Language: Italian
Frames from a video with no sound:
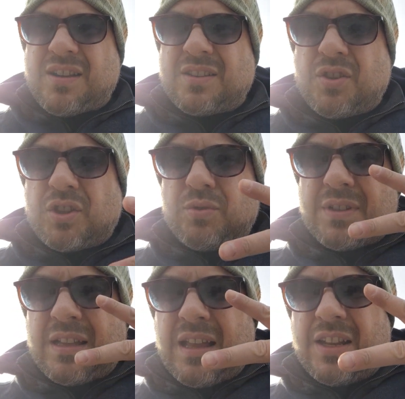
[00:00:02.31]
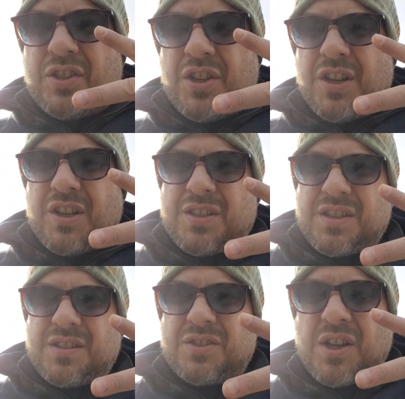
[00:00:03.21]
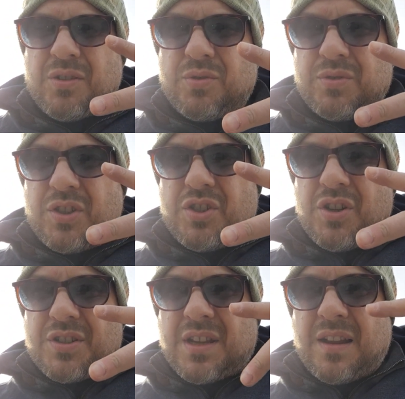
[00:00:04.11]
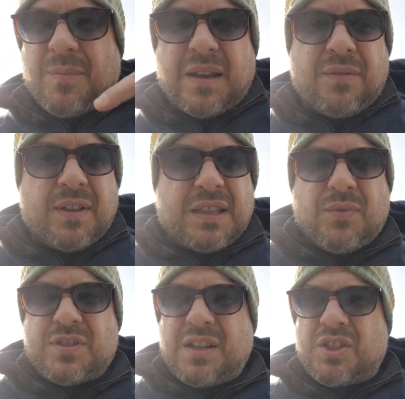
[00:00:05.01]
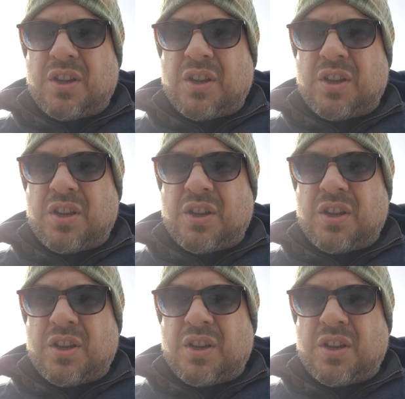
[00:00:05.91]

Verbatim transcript: ciao a tutti canali, cheers ciao a tutti cheers canale Bellavita tifosi del